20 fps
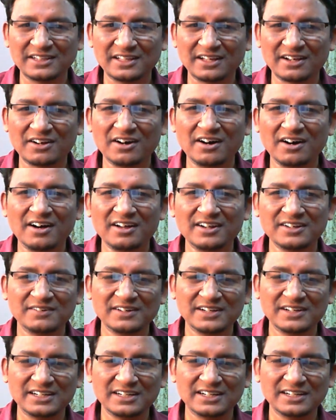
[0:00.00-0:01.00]
இந்த கால
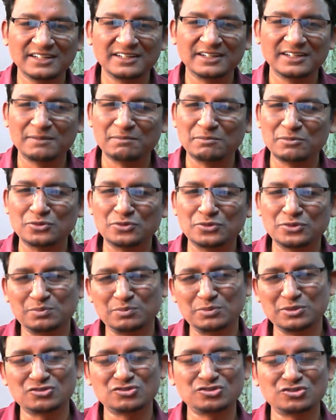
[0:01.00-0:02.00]
வேலையில் நம்மளோடு
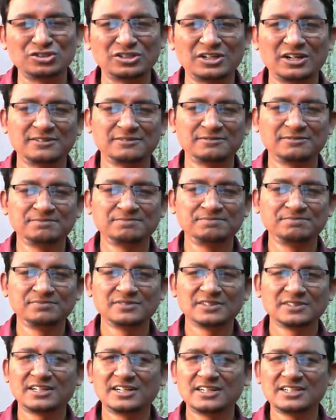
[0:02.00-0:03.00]
பேசுகிறார்
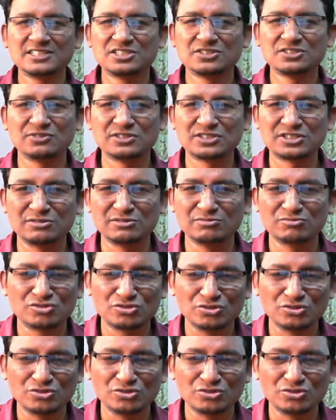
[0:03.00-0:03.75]
கடைசி வசனம்